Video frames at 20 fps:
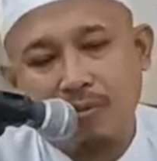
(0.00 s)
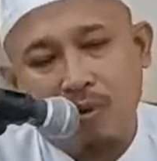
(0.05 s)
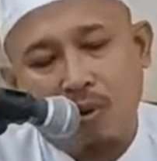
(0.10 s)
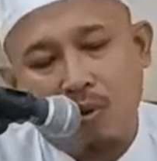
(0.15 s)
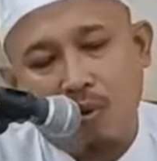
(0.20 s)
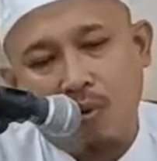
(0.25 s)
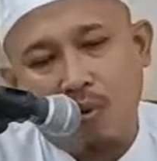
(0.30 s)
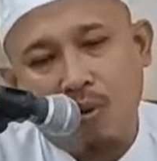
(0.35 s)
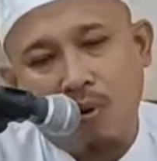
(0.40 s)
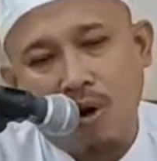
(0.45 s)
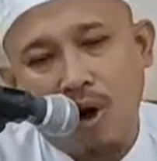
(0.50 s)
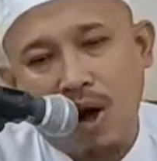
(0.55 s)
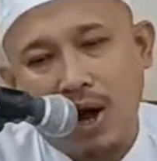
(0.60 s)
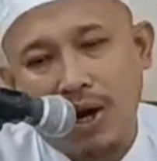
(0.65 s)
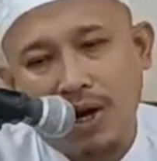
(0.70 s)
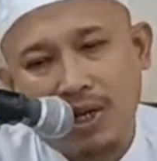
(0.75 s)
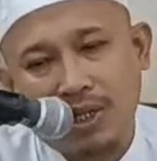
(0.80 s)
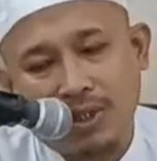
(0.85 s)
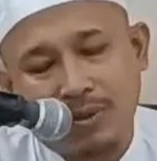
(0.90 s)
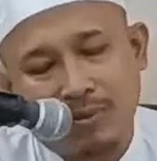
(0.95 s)

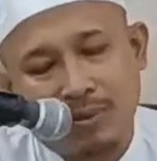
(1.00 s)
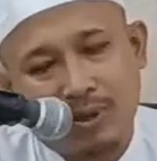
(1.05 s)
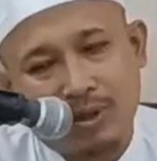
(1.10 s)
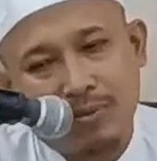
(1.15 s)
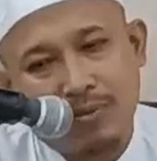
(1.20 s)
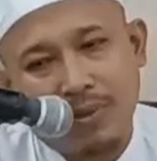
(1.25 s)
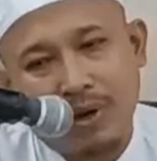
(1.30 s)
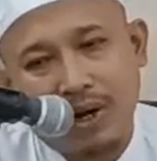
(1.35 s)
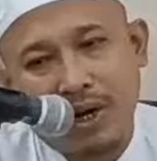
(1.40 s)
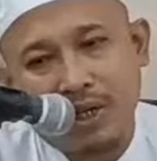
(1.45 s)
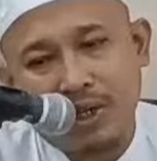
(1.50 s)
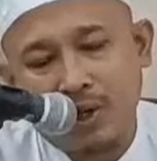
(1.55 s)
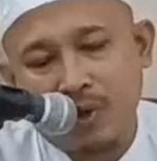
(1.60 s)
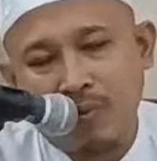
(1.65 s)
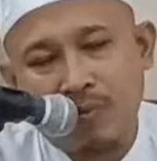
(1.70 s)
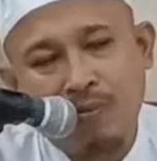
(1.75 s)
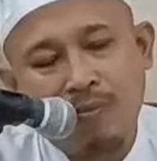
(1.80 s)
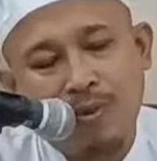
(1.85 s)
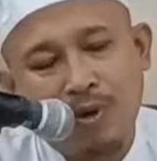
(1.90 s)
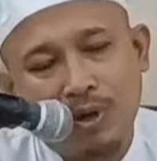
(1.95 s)
panas musim panas ya
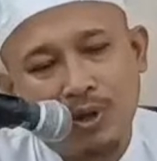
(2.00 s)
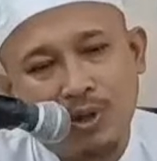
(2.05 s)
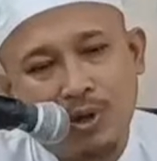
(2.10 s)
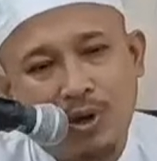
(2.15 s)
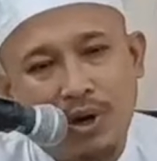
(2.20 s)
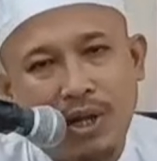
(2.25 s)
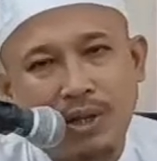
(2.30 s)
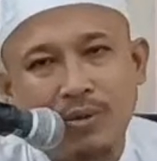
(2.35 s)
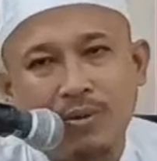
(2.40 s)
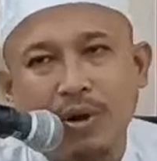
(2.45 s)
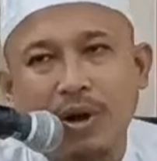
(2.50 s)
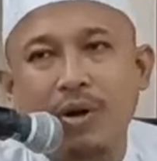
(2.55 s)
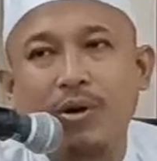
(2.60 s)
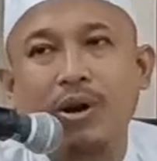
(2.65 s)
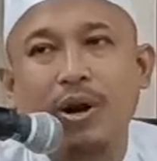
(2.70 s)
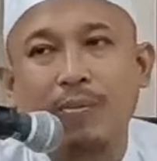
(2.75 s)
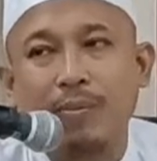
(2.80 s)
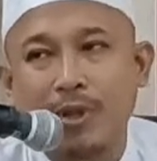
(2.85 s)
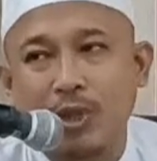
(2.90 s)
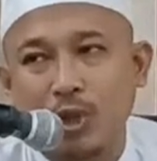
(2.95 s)
pun salat wong
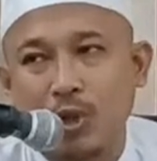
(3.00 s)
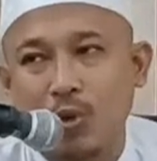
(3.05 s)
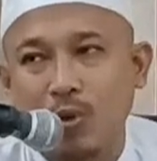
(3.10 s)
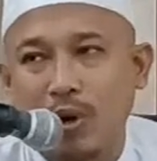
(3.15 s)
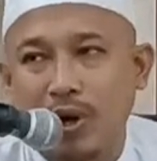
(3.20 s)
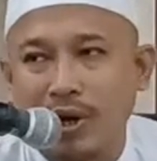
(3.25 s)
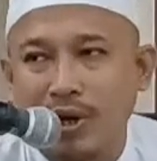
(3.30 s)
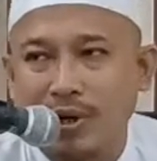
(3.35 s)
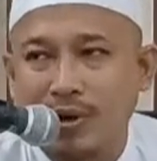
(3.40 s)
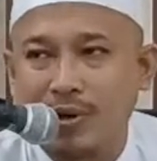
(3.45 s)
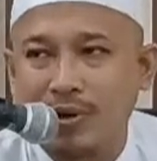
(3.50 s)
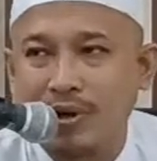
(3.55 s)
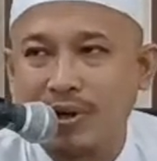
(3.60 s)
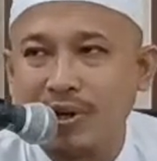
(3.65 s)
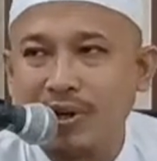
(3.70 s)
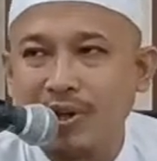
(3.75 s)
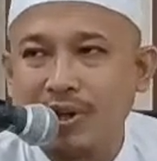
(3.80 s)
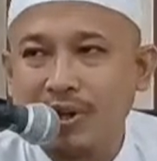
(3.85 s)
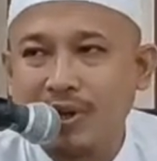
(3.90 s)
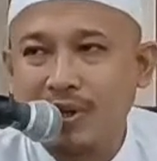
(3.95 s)
ora metu ae lho
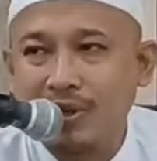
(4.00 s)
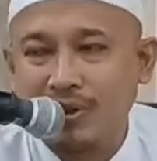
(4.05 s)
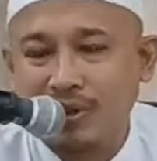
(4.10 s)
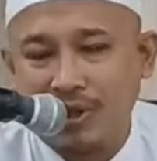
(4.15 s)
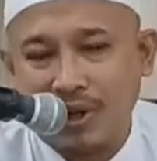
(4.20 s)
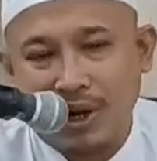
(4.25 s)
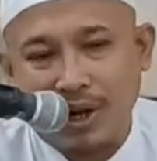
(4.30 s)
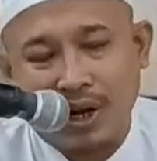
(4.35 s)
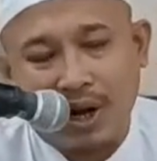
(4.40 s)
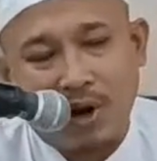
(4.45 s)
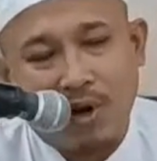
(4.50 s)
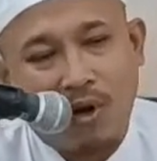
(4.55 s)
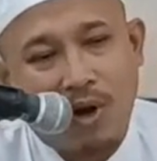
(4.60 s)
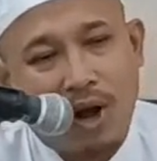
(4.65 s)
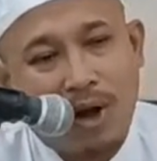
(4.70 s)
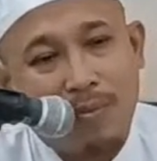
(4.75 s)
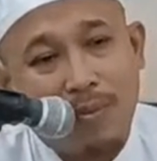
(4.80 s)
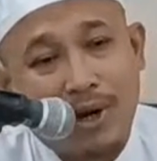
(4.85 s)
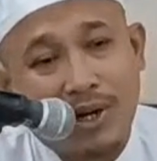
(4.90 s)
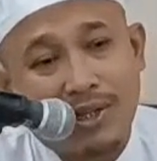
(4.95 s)
jaga kok
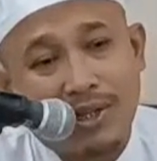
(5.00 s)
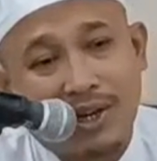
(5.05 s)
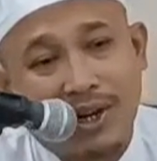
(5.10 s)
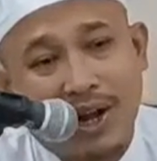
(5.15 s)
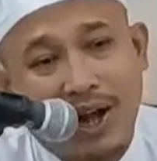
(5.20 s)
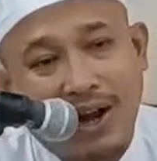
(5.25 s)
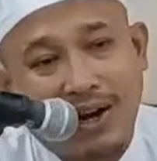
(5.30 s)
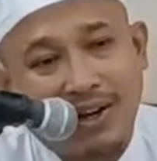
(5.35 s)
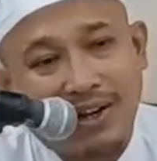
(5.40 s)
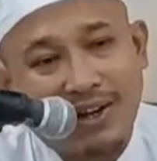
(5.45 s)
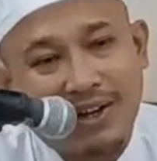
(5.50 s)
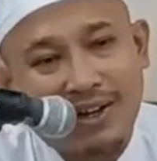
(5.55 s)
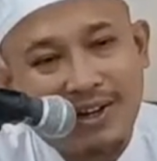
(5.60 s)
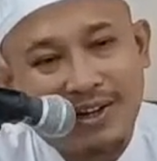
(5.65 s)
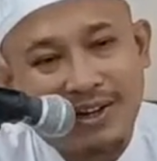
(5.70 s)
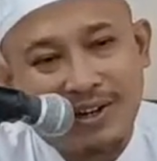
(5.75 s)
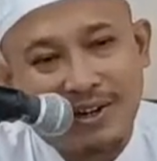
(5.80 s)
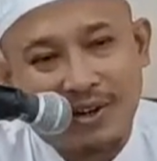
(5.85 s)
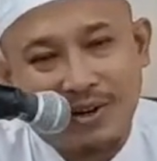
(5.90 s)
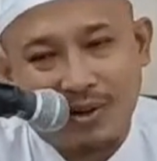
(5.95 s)
kamar tekan
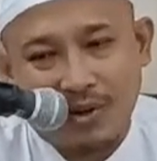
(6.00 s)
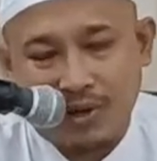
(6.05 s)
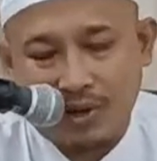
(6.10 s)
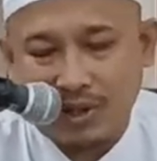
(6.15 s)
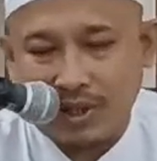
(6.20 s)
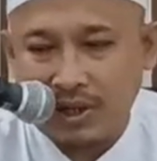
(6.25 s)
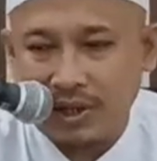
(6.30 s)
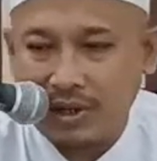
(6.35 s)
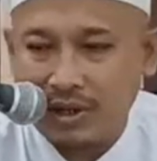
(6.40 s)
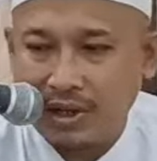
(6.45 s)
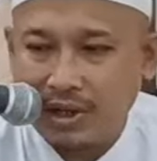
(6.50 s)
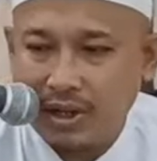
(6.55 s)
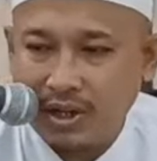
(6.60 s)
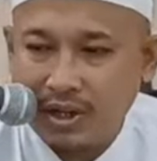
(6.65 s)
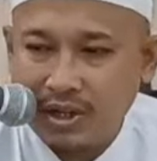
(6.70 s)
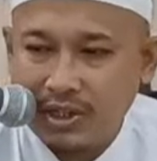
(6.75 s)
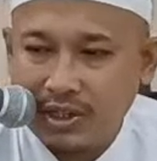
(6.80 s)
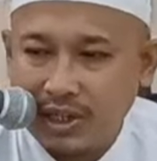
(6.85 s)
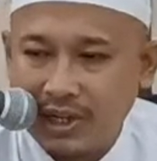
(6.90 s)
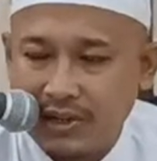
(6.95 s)
lho ngoten
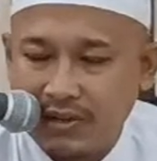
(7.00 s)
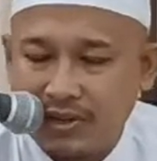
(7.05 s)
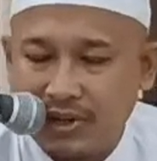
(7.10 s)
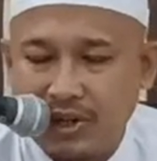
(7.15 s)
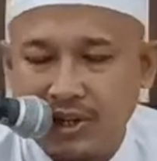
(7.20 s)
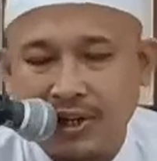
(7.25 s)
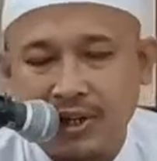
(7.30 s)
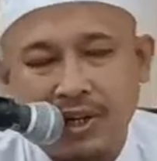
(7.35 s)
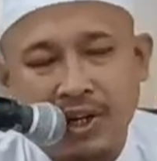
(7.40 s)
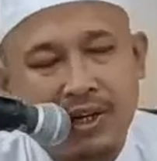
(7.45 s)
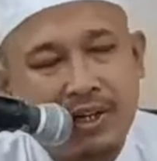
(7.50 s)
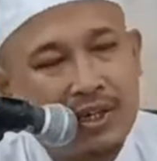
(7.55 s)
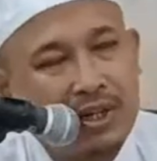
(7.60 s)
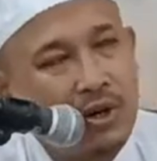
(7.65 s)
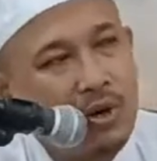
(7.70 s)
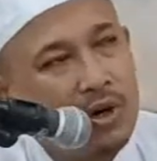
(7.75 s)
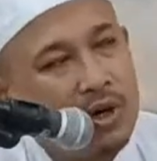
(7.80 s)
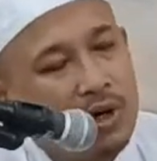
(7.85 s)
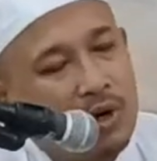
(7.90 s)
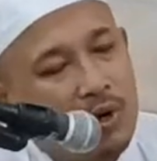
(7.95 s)
sing jenengan
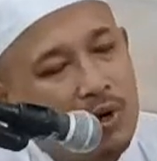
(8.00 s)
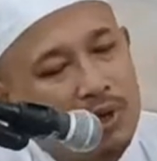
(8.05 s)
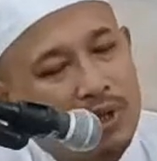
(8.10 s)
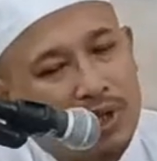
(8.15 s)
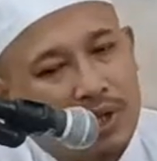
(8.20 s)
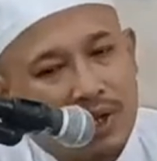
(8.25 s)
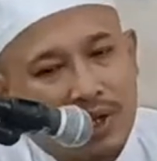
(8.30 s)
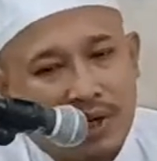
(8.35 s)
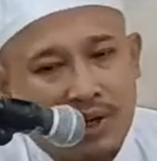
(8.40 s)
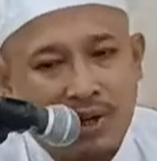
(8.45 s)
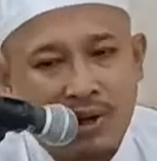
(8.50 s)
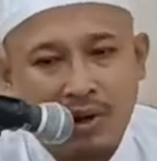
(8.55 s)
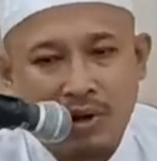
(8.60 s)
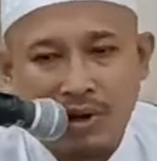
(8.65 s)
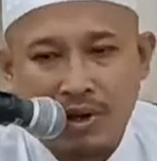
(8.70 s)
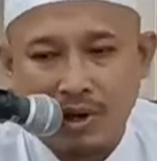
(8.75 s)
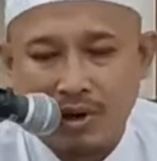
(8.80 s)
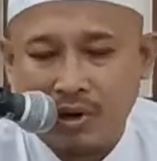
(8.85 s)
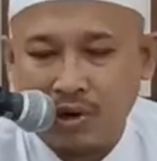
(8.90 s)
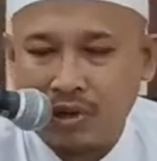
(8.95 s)
tengok-tengok teng griya
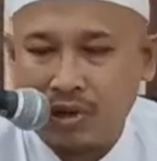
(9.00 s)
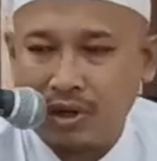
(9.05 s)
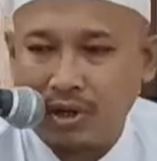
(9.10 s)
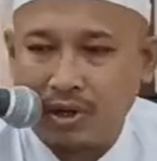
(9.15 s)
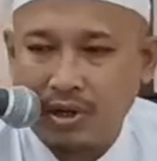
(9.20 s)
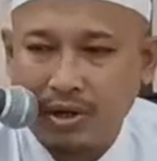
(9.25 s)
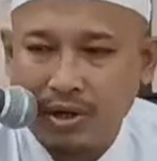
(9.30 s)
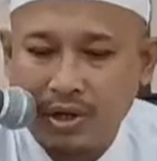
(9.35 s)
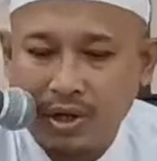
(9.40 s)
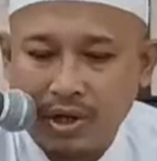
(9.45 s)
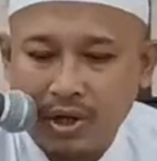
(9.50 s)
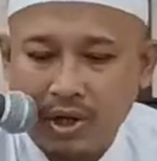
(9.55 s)
nggih ngoten